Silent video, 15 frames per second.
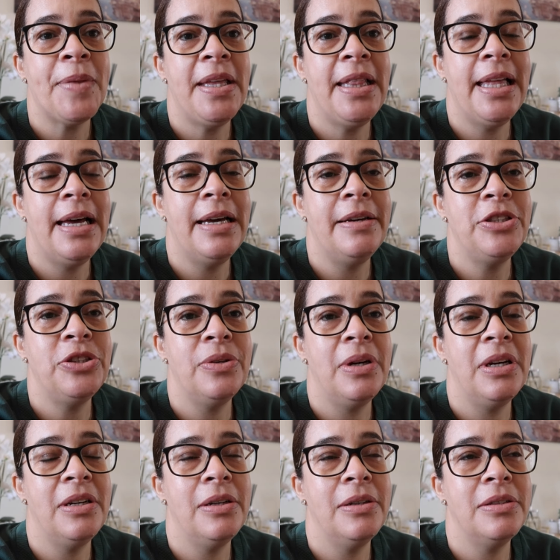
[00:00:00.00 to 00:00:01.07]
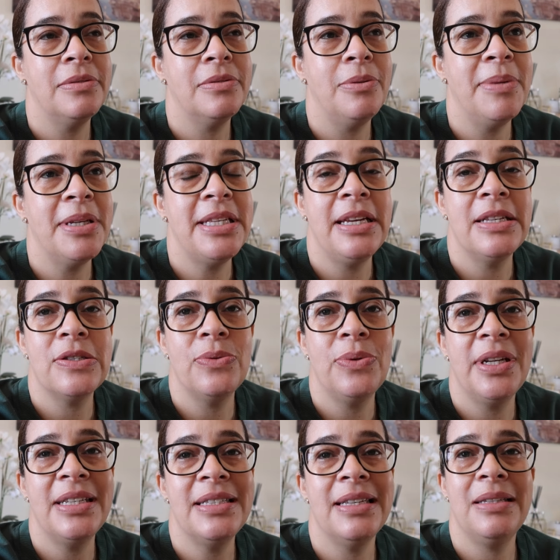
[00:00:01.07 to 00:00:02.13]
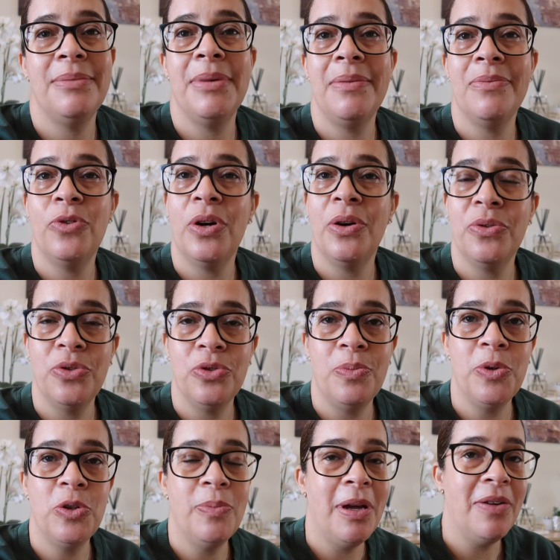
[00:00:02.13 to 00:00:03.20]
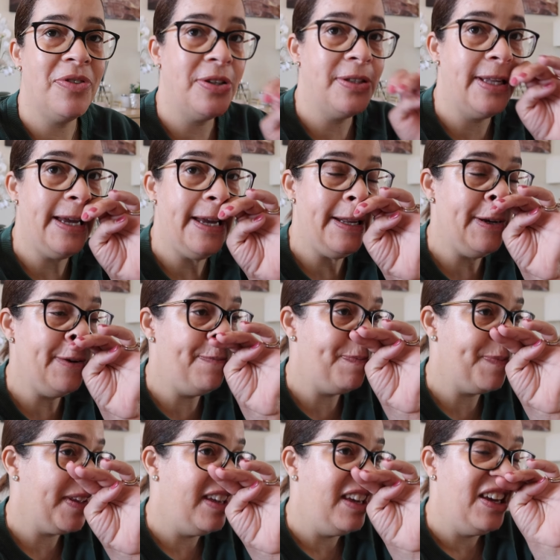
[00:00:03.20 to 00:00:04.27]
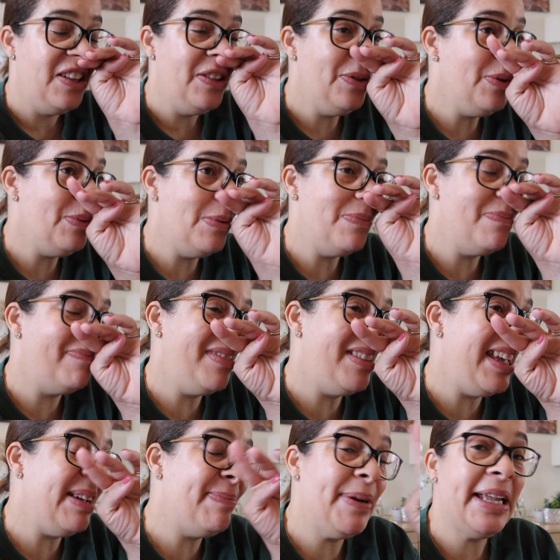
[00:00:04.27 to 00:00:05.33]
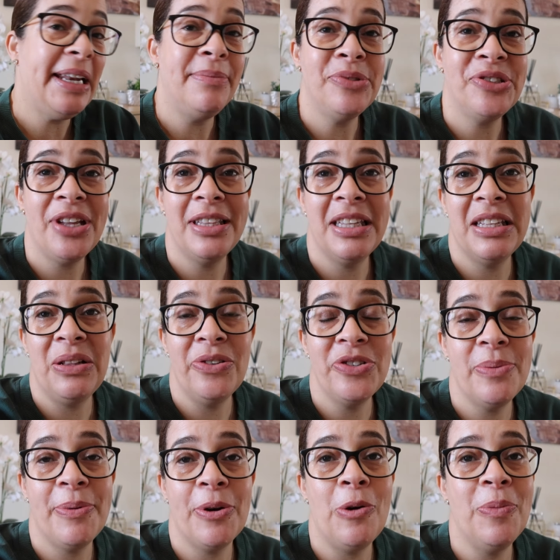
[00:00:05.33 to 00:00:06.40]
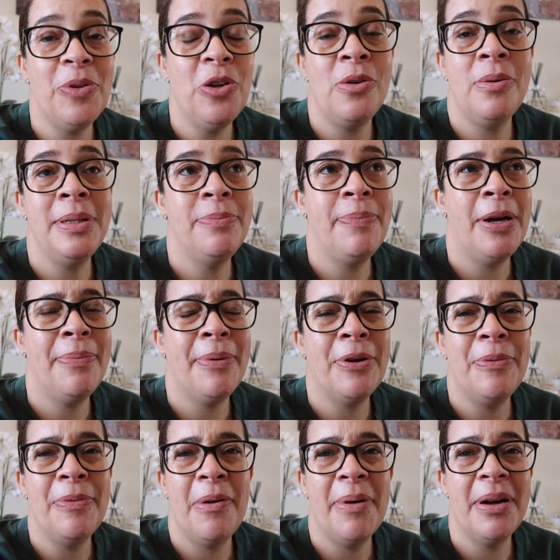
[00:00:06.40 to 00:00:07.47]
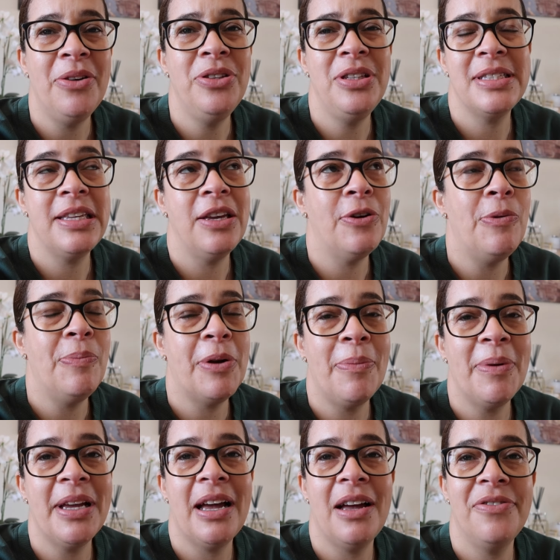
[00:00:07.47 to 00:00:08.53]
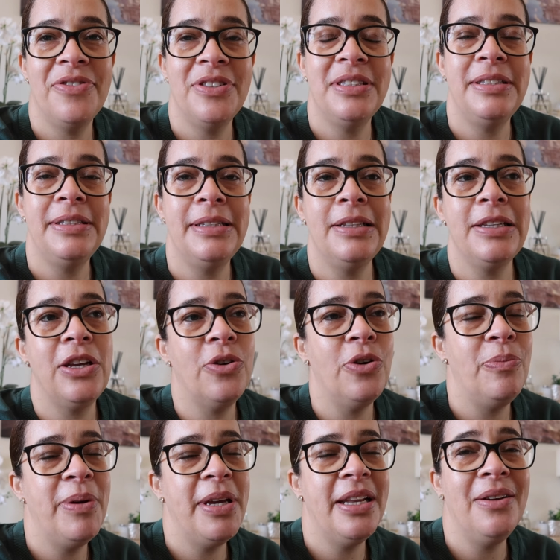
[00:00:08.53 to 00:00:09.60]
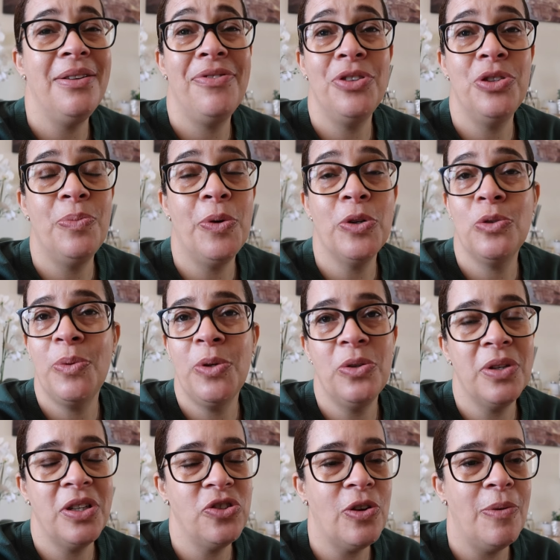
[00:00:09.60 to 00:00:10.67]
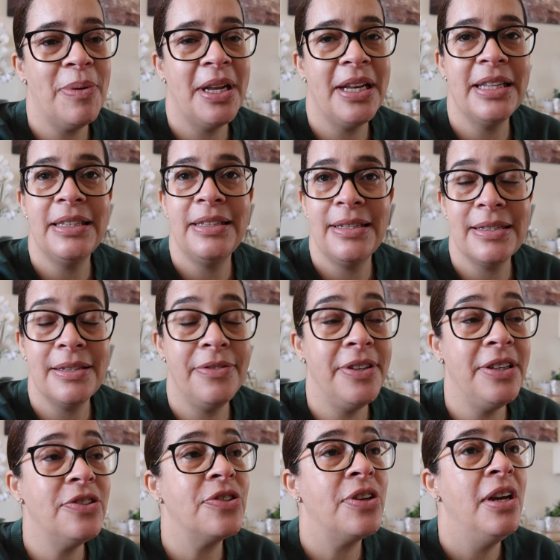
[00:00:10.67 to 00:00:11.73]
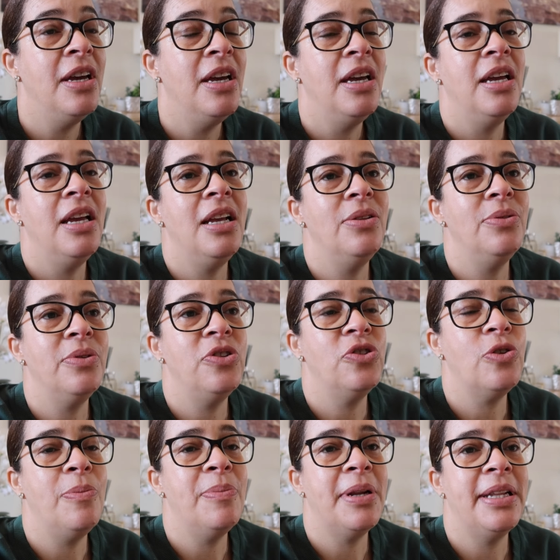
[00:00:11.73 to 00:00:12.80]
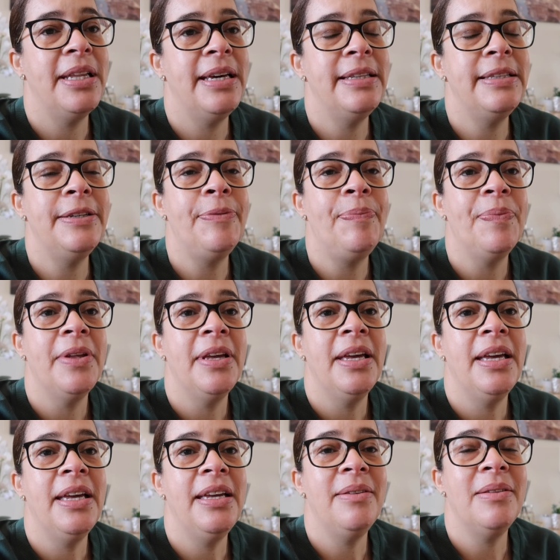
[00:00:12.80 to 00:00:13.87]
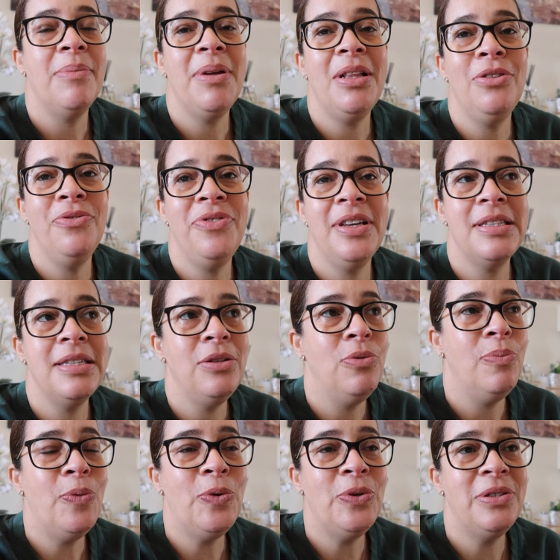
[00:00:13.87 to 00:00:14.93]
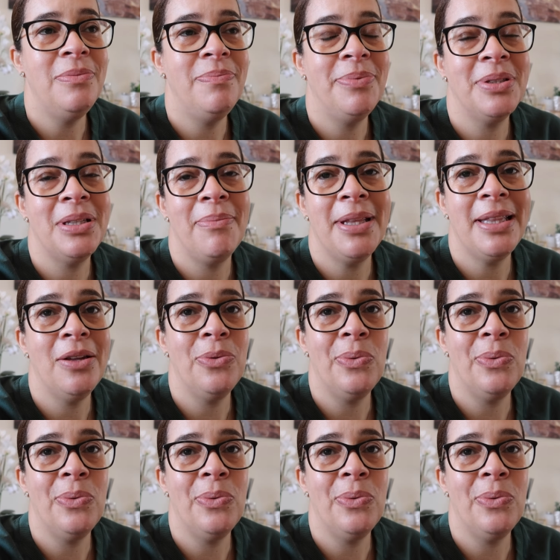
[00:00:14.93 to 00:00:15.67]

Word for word: lá uh, como é que é a segurança também correu tudo muito bem a fronteira. Não, nem paramos nada na loja para comprar. Normalmente paro para comprar uma. Eu disse que ia comprar uma garrafa de licor beirão e vi do Porto. Bruno não quis comprar nada dessa vez. Ele não quis comprar nada. Eh, eu também não vinha assim no mood, porque também está